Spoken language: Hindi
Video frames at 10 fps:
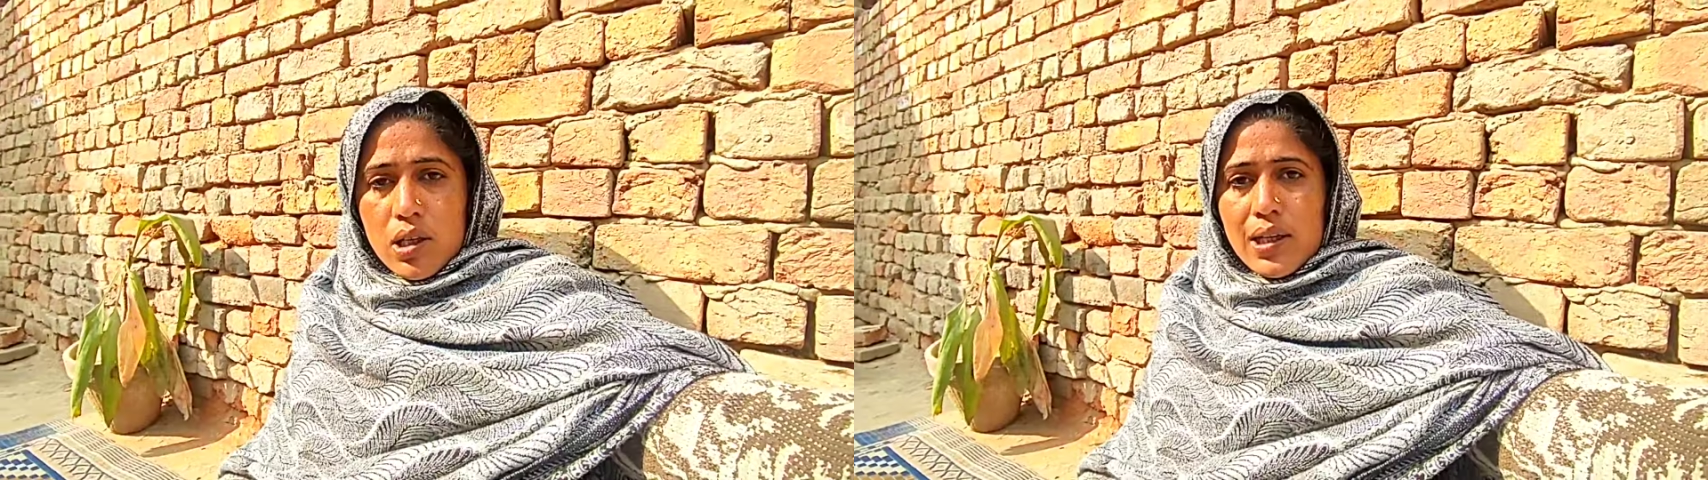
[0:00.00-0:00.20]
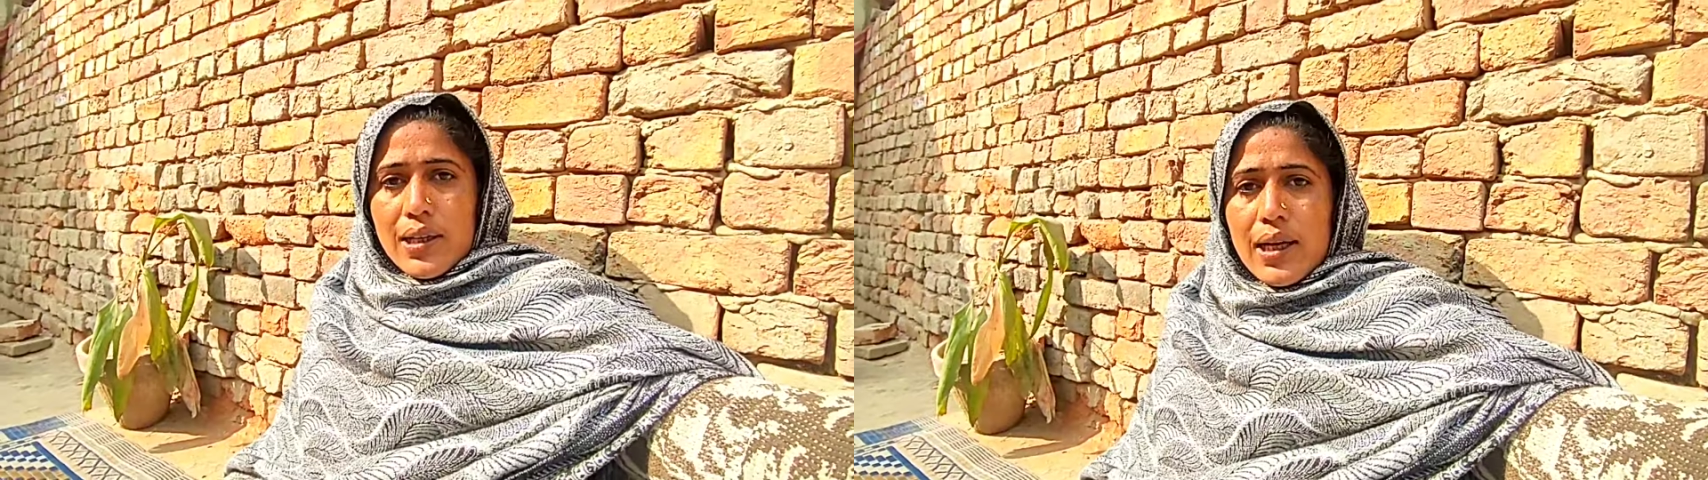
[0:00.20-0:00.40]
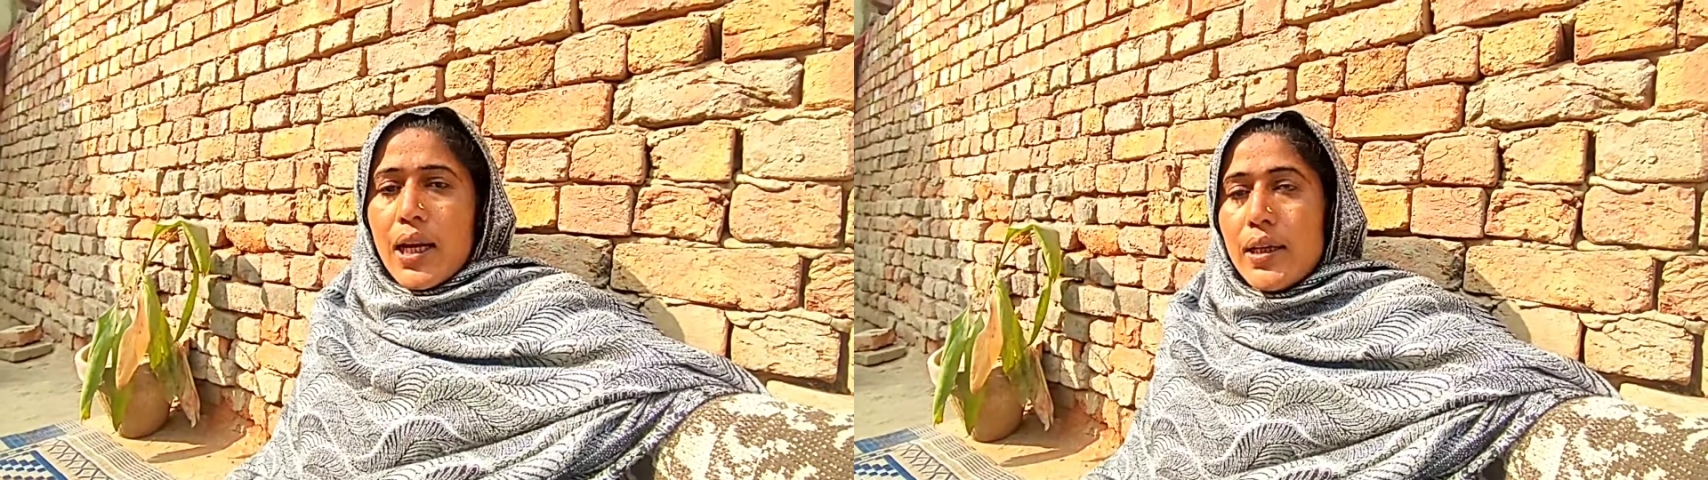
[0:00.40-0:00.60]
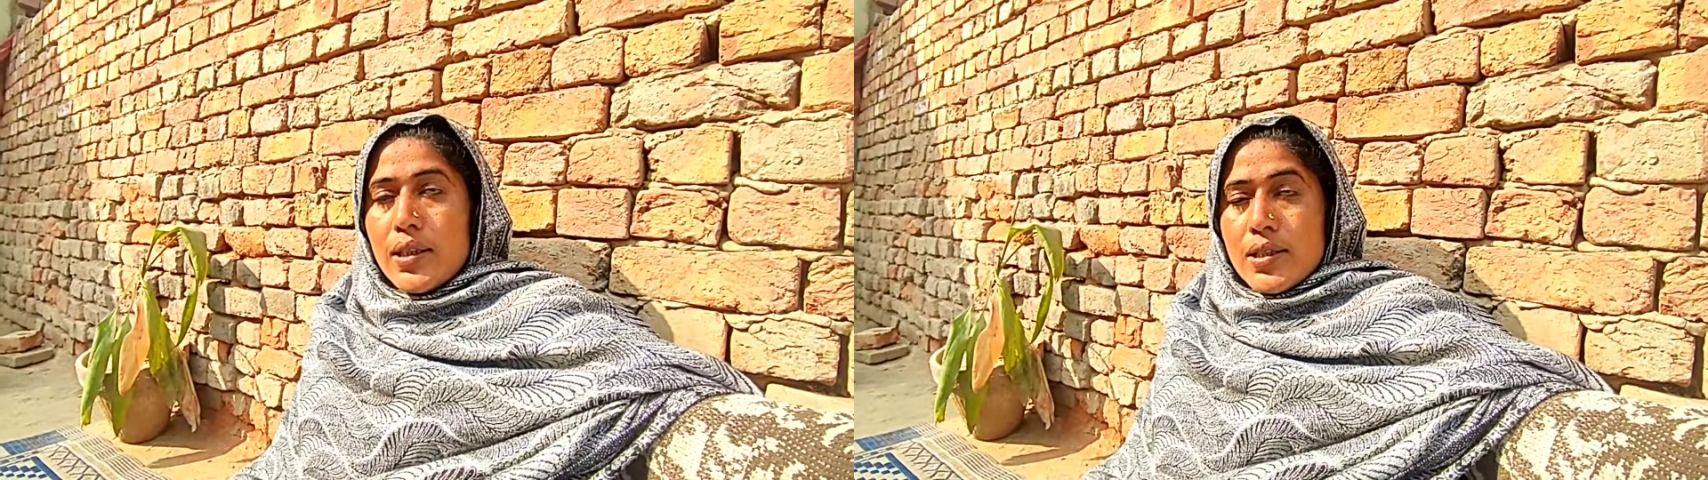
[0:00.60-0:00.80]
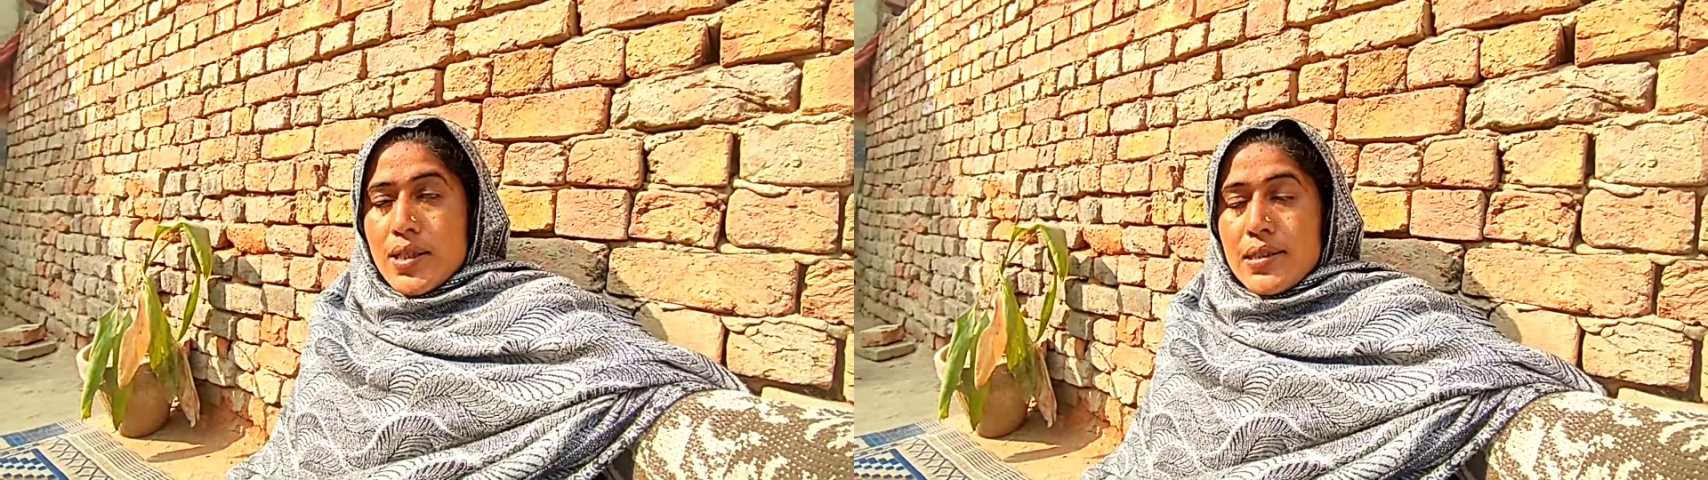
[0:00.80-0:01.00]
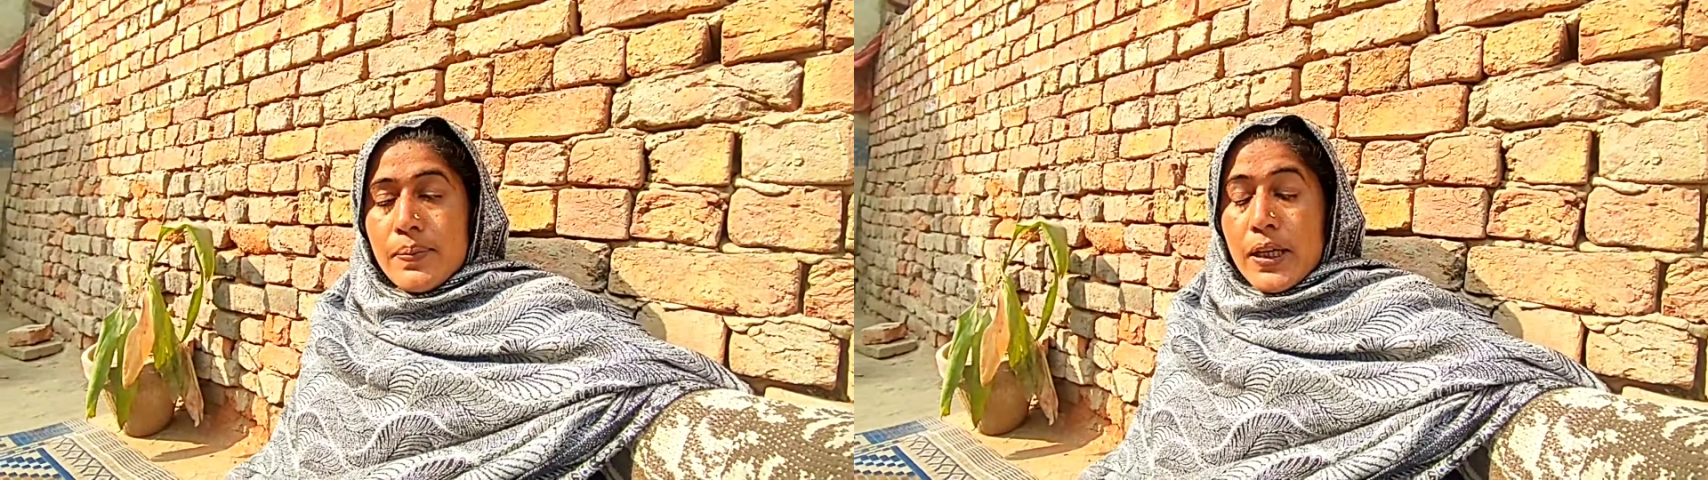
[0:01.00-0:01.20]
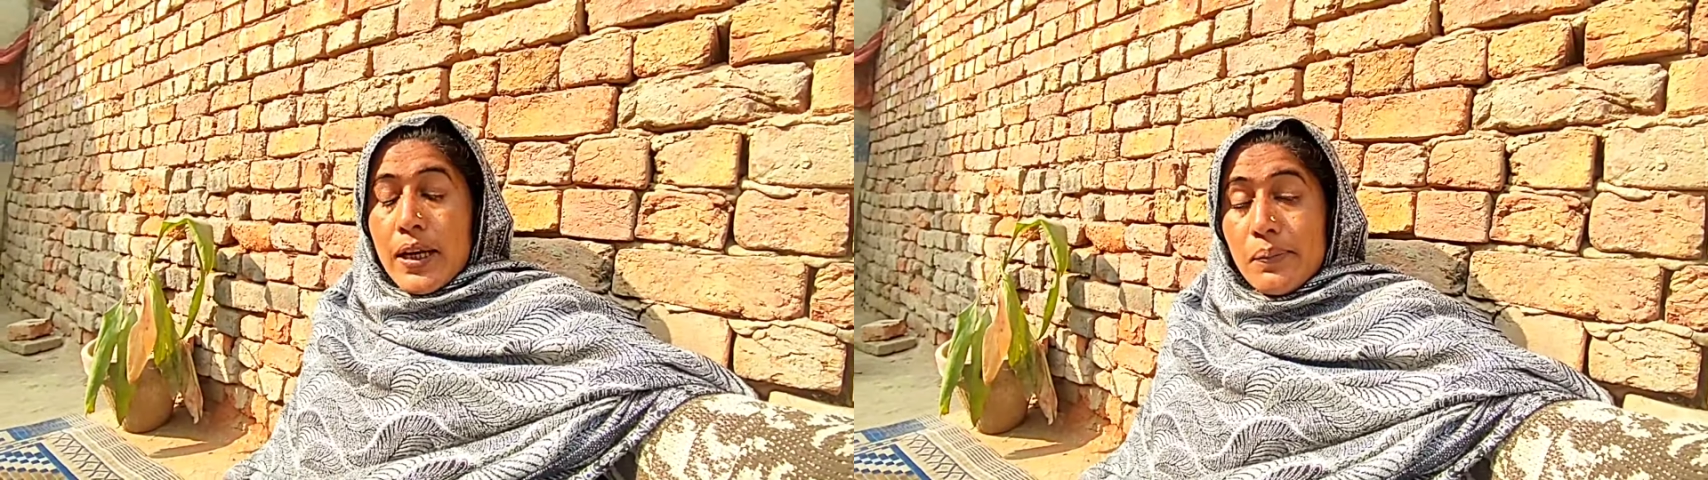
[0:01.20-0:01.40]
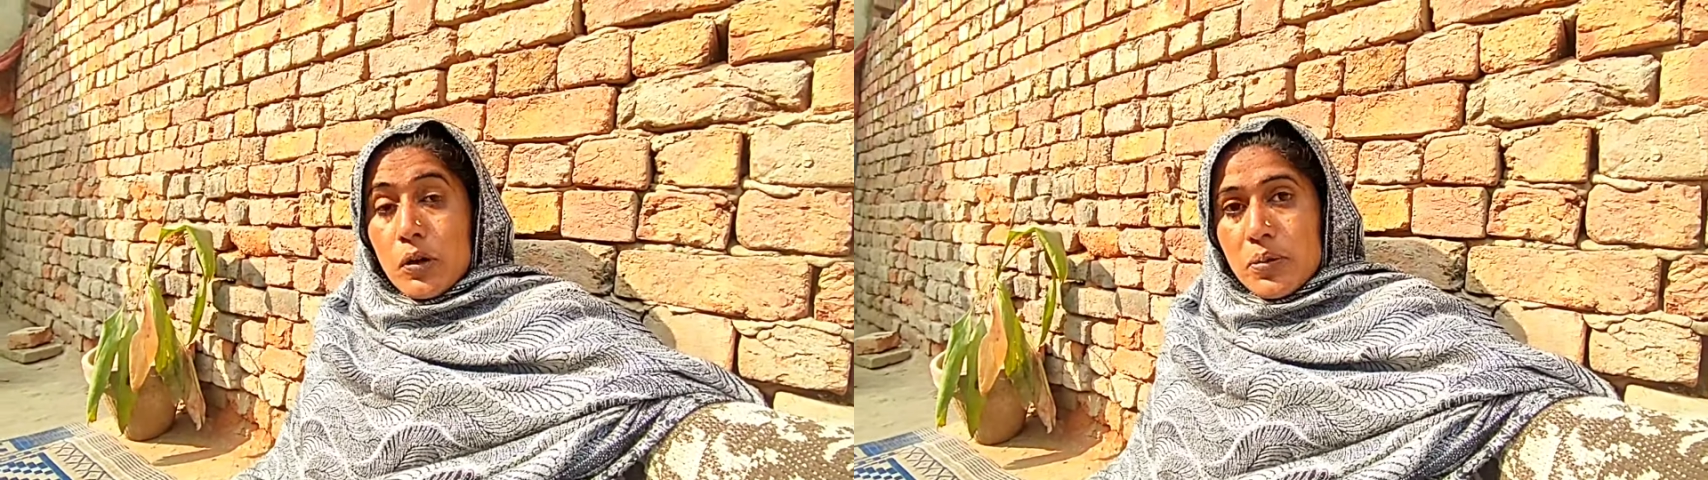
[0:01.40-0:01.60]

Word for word: के लेकर आई थी जैसे मैंने आपको